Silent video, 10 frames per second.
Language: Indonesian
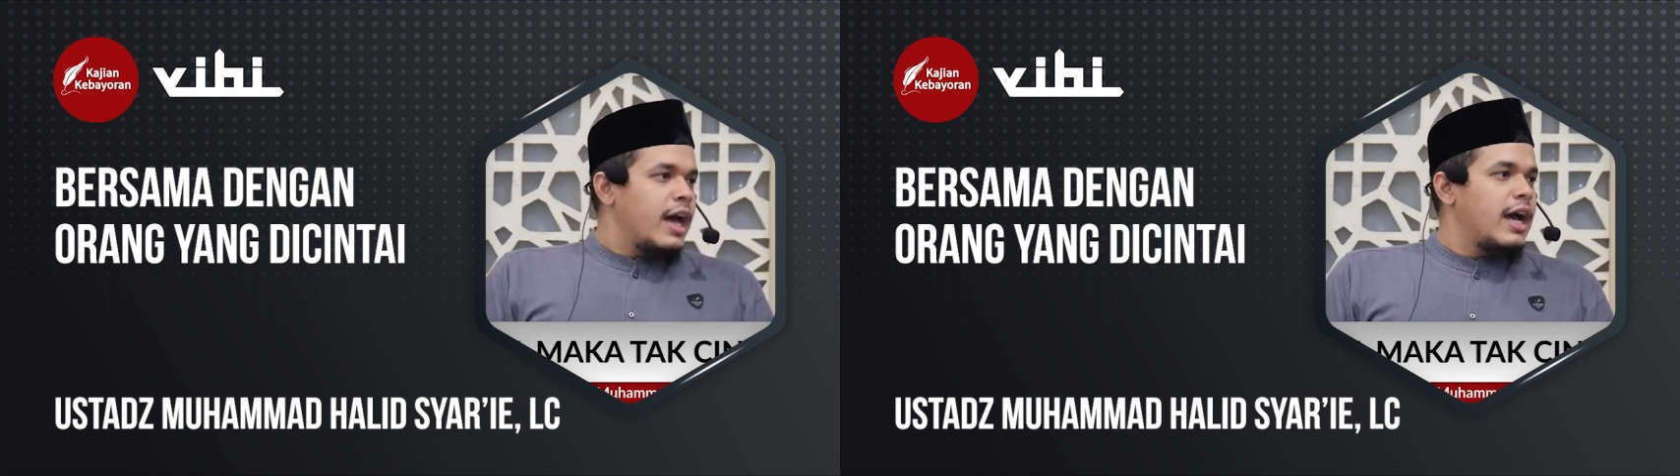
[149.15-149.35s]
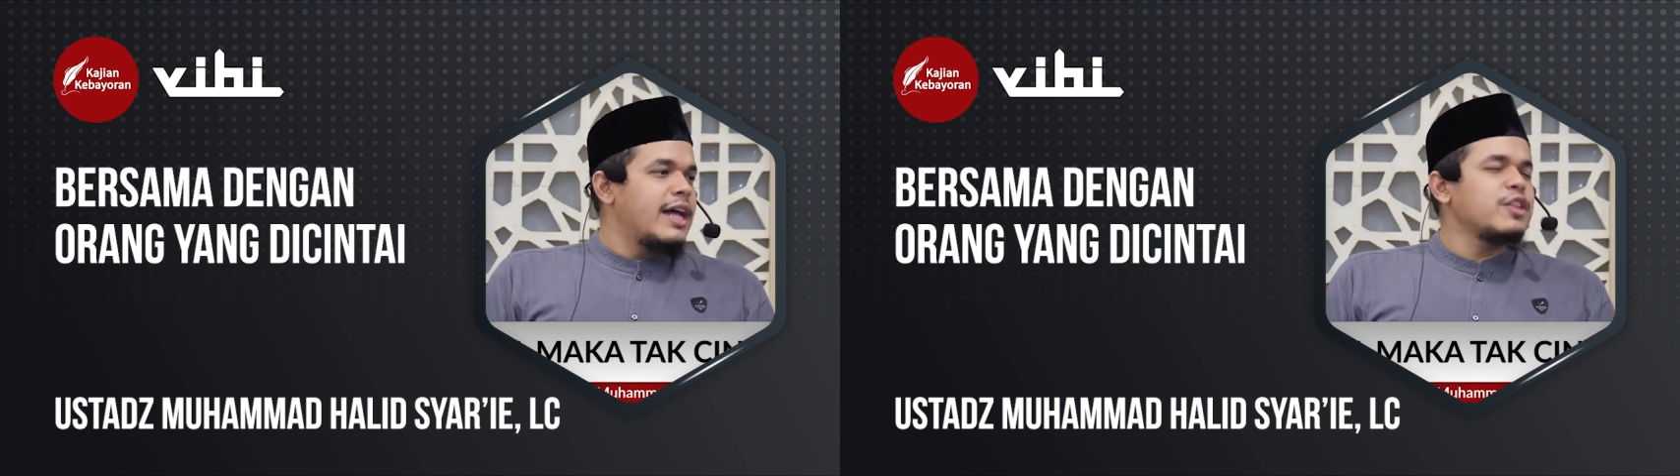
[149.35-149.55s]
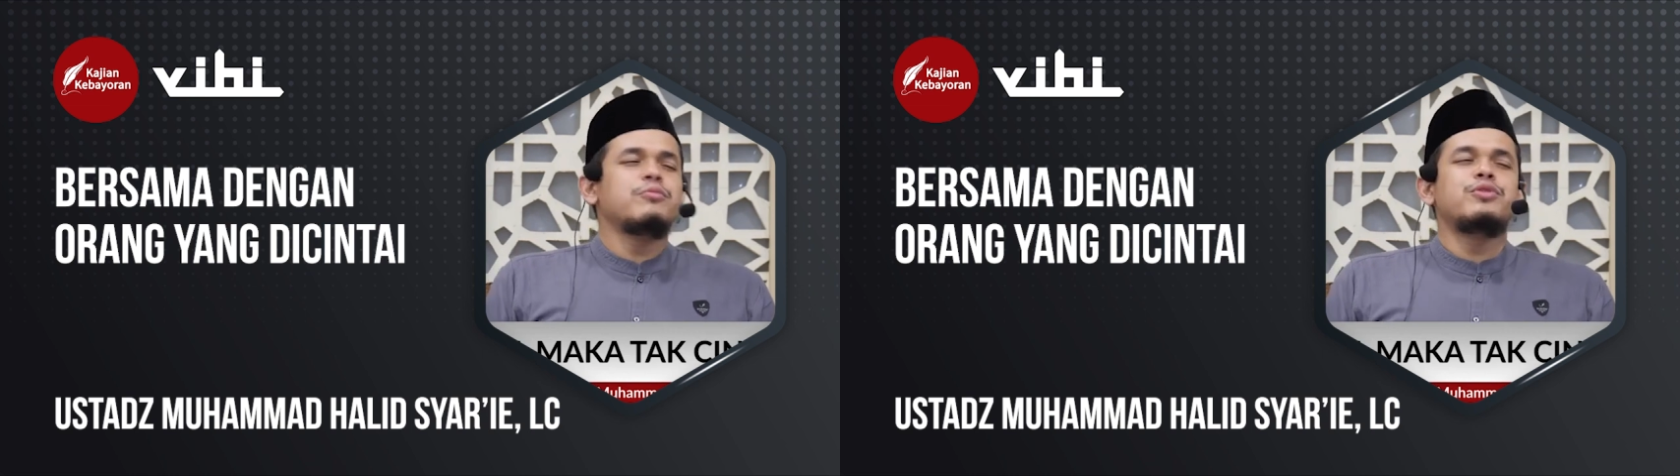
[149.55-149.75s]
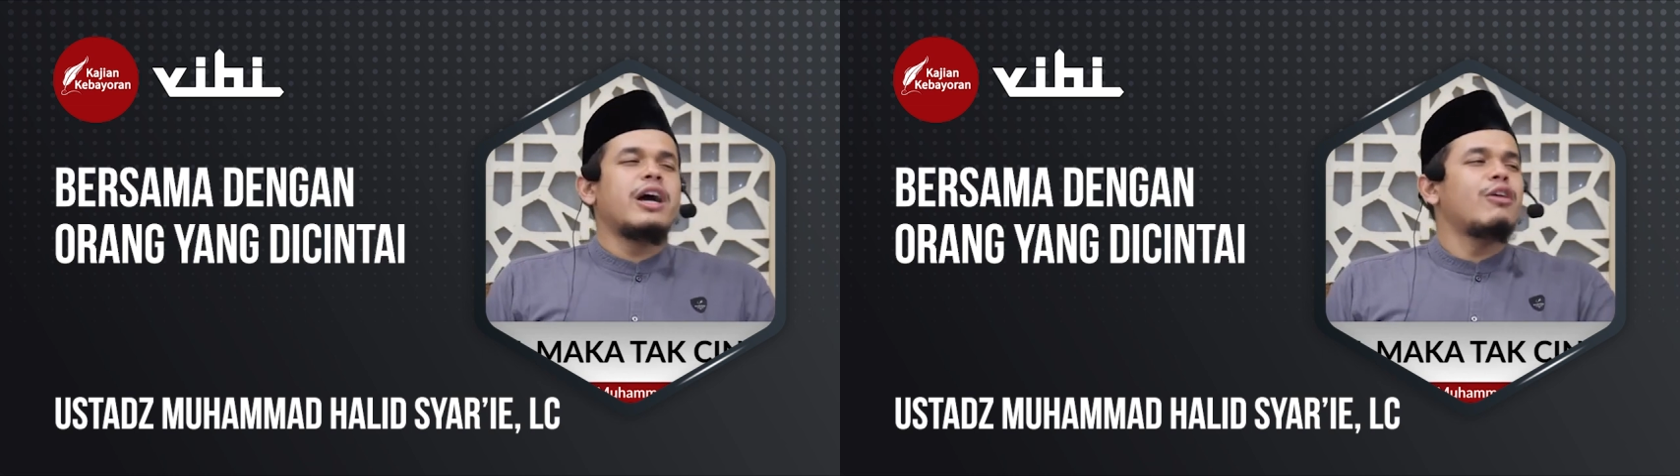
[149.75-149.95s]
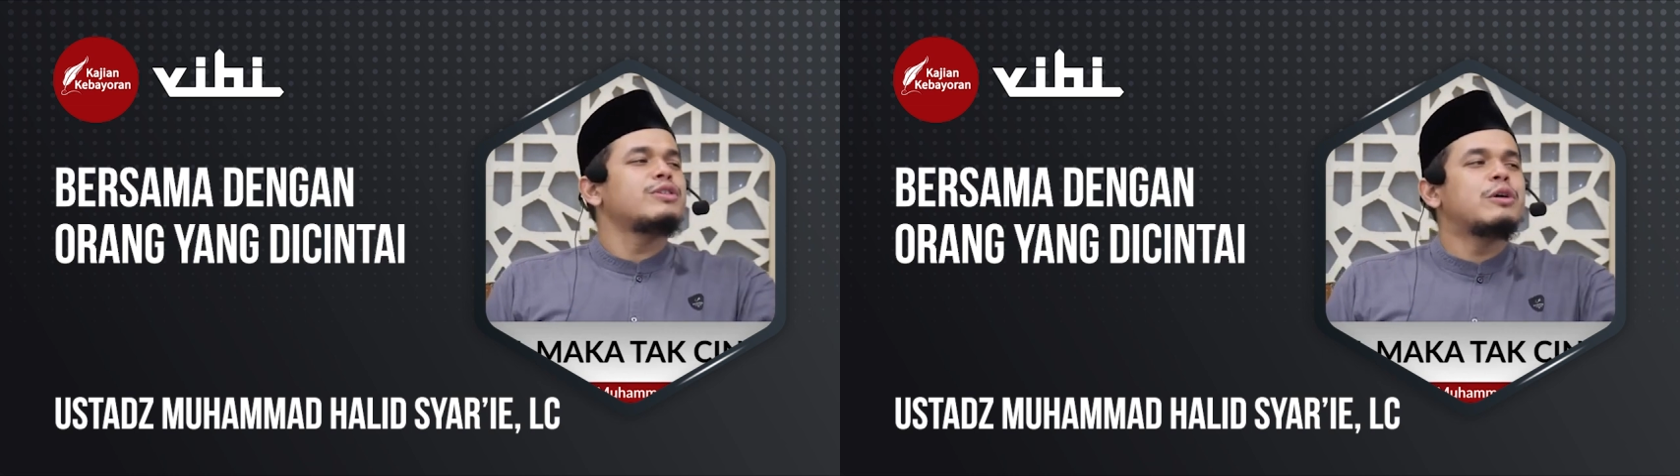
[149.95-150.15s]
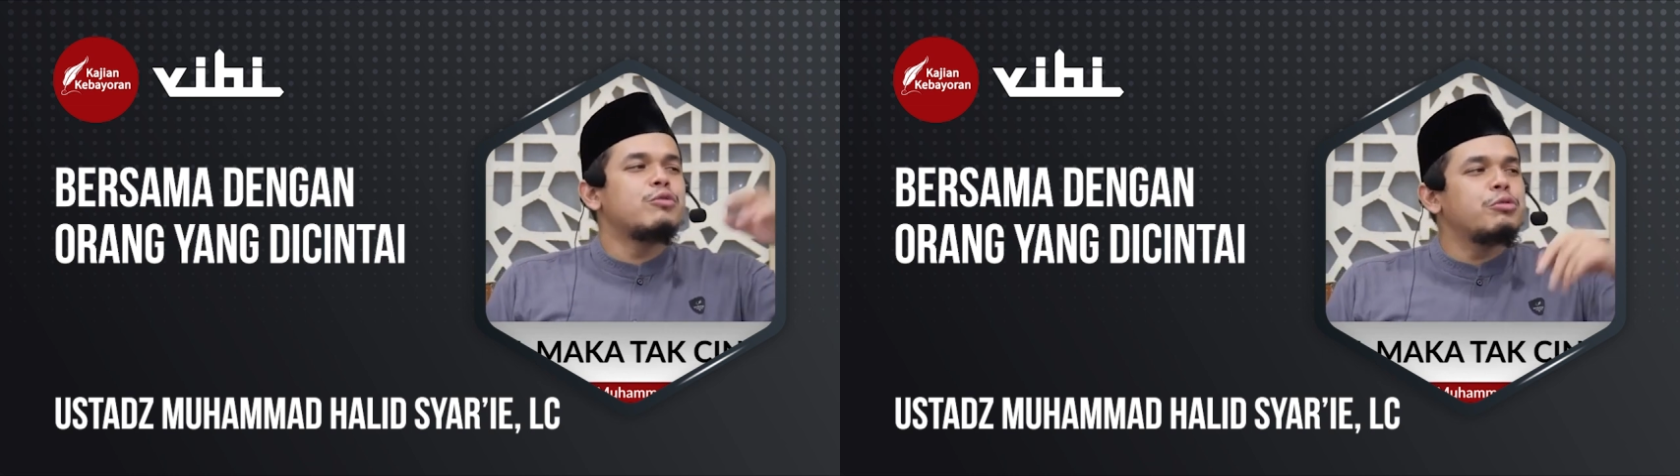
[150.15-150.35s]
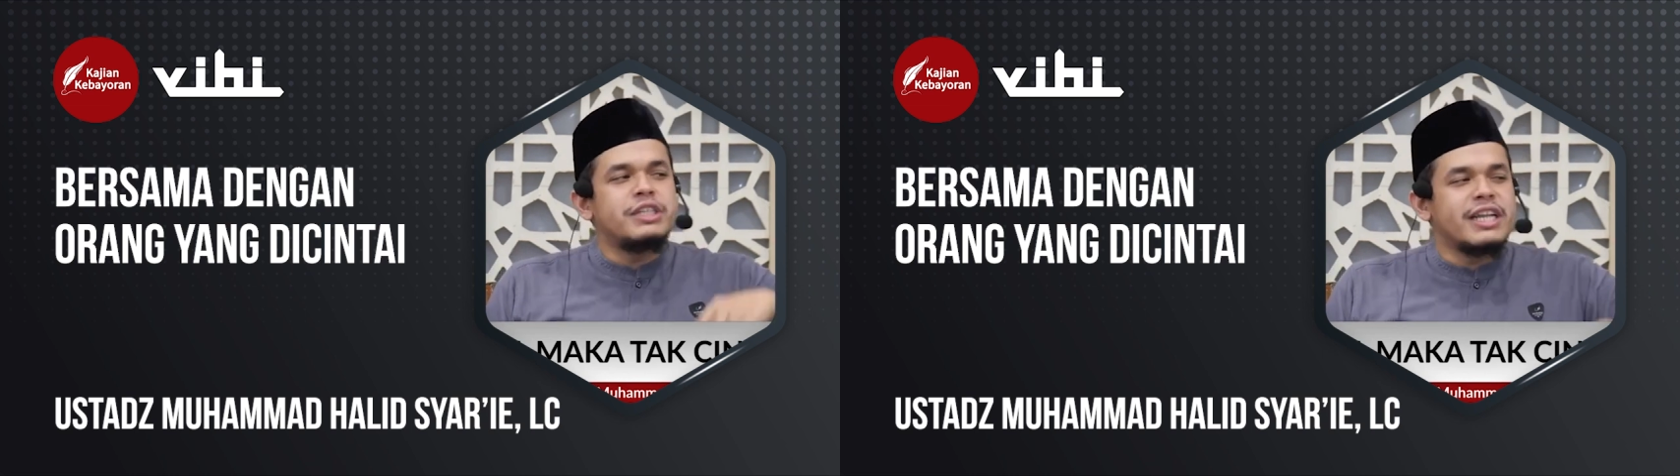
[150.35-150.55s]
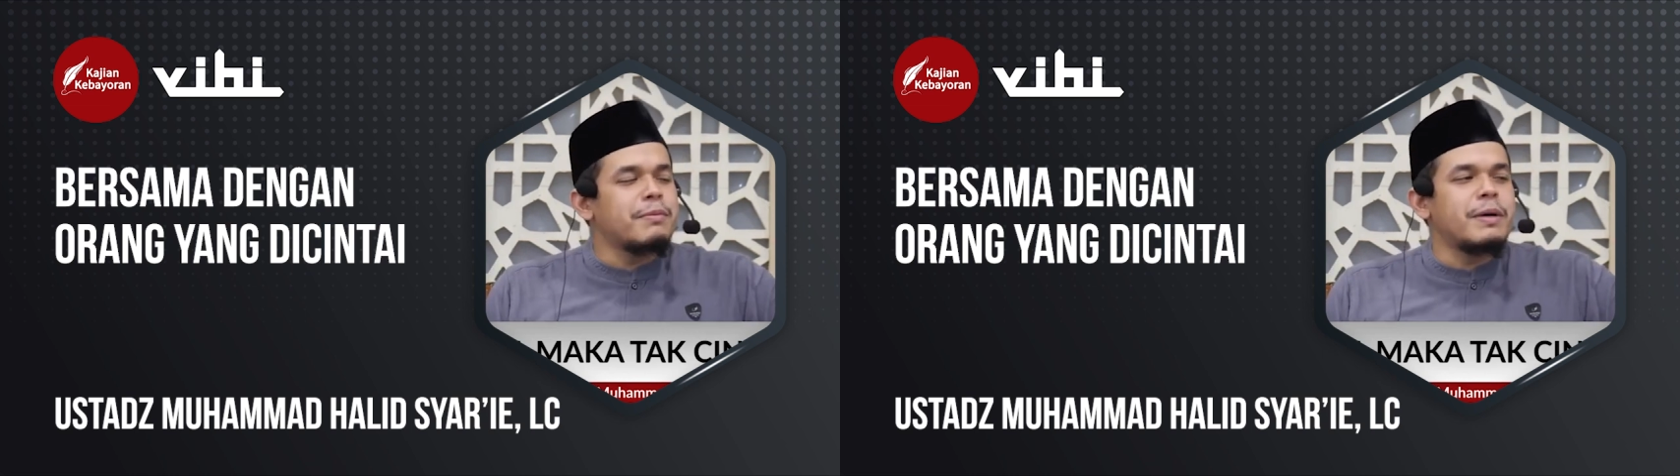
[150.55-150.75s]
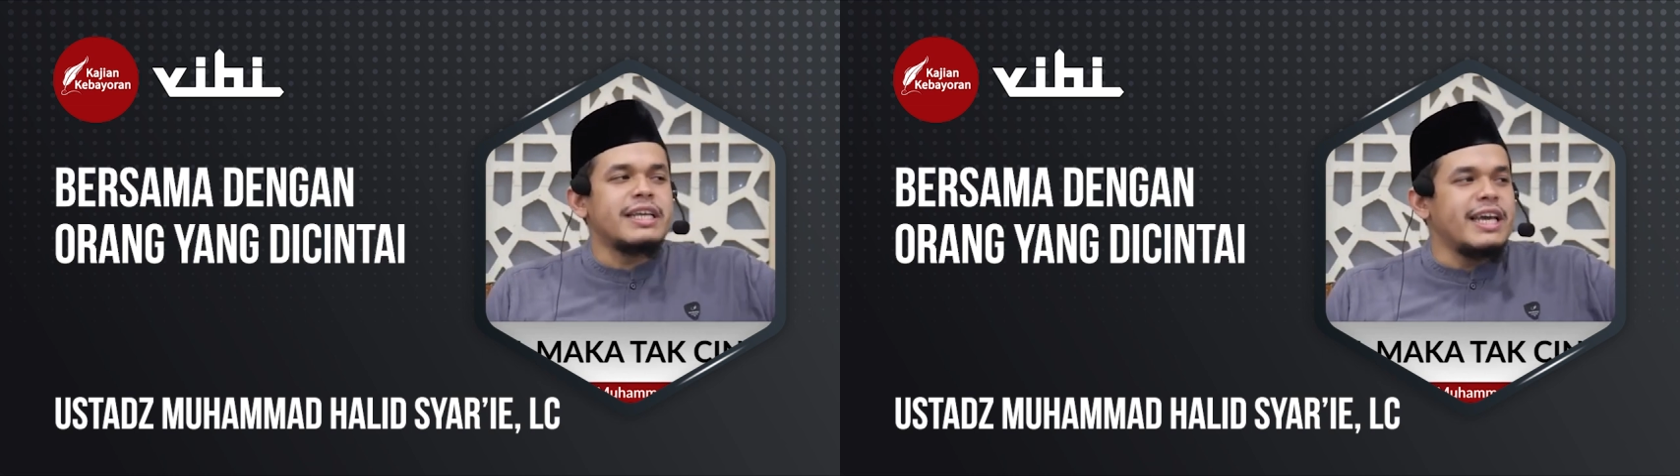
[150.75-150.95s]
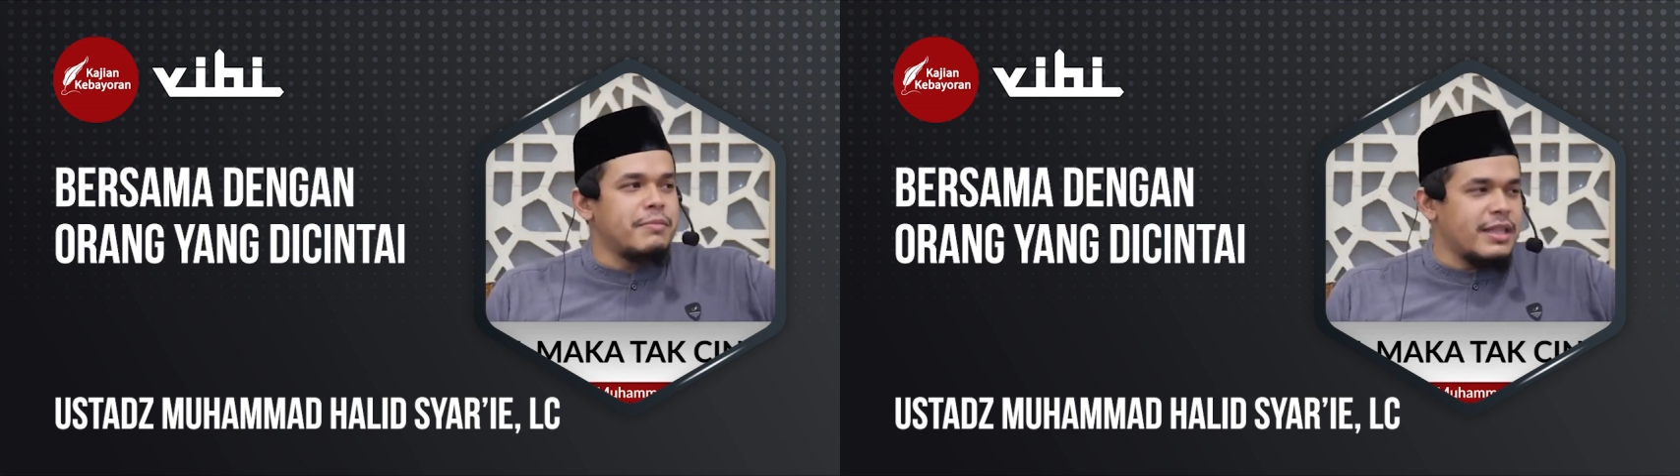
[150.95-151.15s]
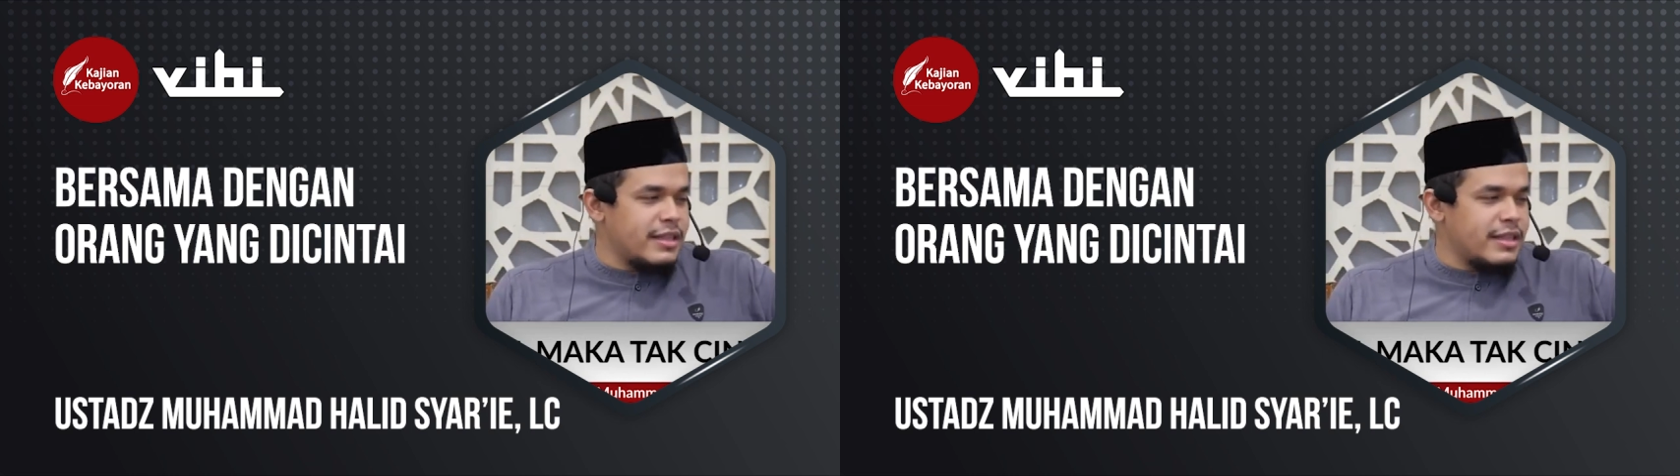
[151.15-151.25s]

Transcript: Antum udah gak usah ngurusin kapan kiamat.